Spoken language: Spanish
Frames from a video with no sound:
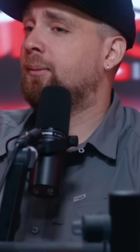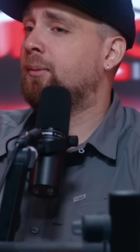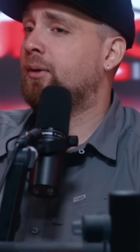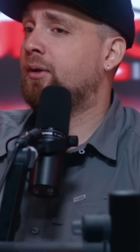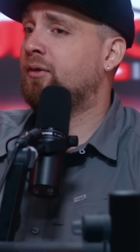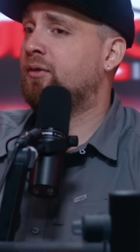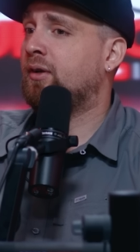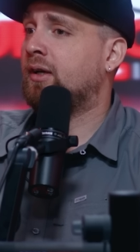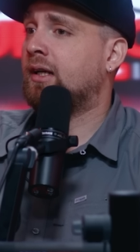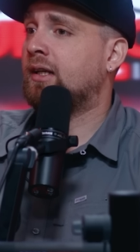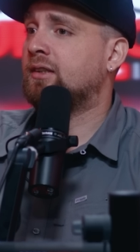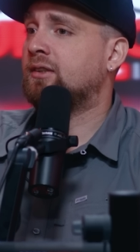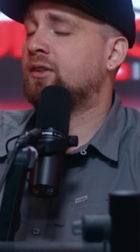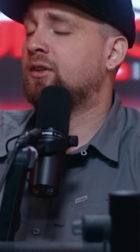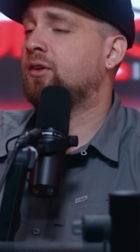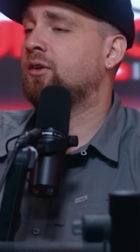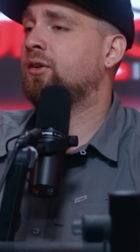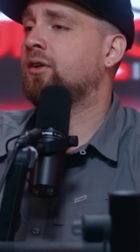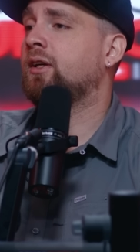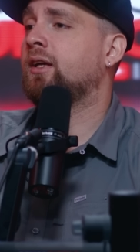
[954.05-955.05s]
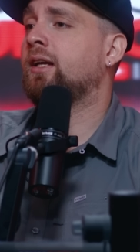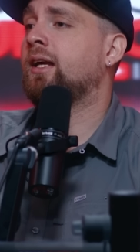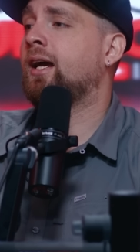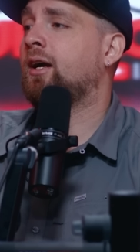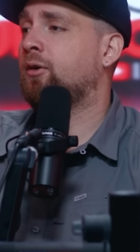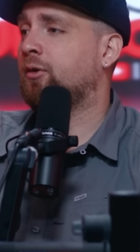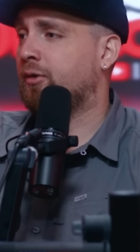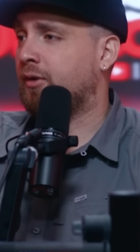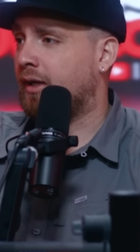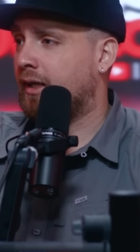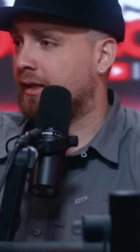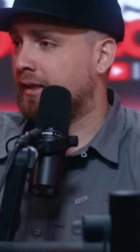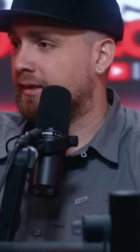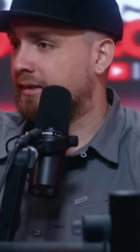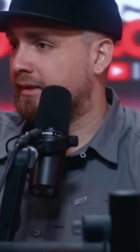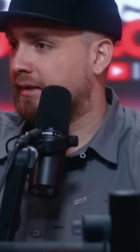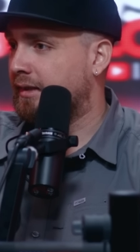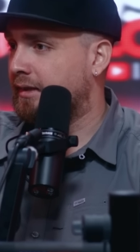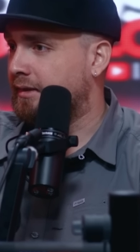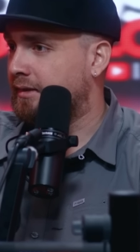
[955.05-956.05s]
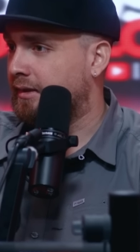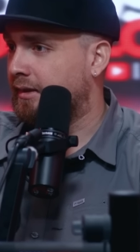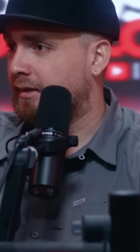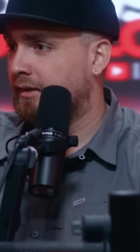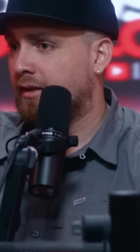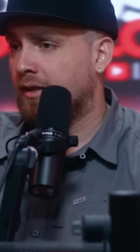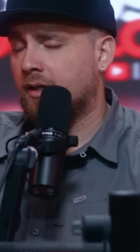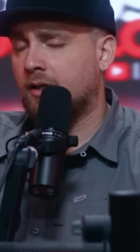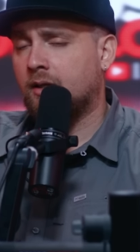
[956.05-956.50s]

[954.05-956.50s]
modificación y a contradecirse,